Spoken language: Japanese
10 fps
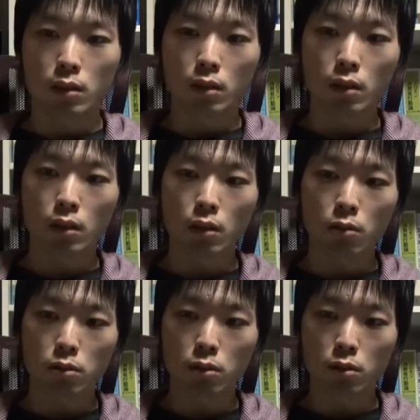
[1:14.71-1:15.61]
だからこ
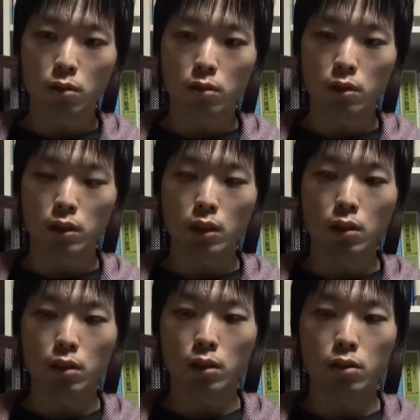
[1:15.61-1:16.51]
そ
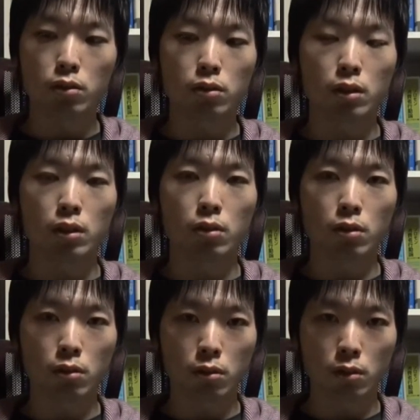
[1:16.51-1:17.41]
2020年度
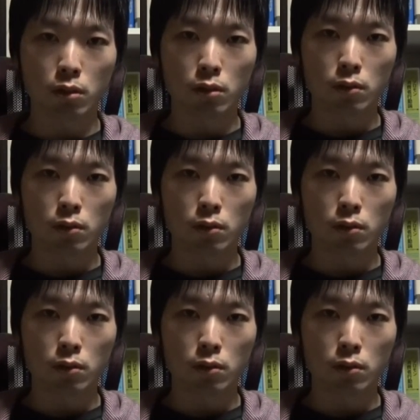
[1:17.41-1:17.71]
以降